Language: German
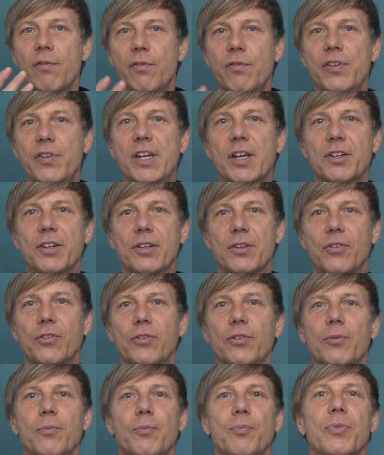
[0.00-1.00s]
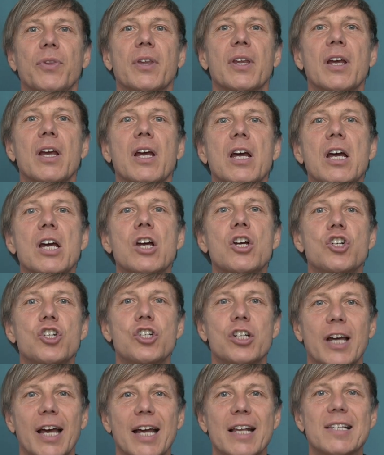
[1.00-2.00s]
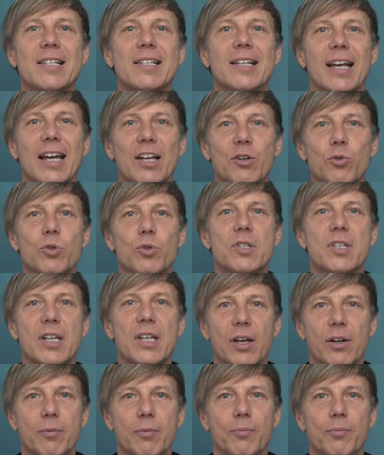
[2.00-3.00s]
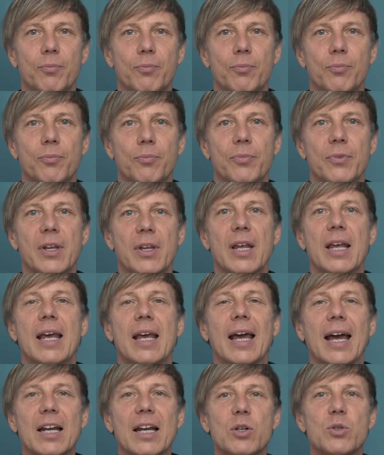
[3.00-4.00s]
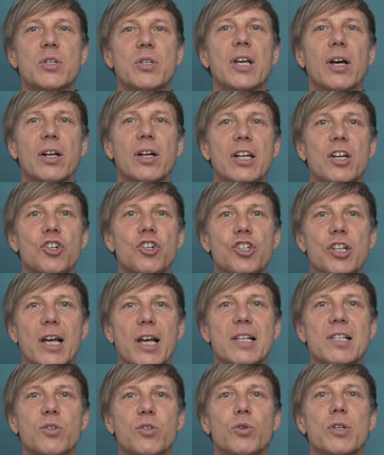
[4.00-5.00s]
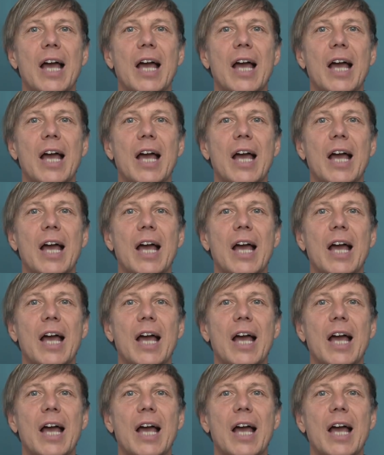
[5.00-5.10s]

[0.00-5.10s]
Viertens, Stress reduzieren. Reduziere den Stress durch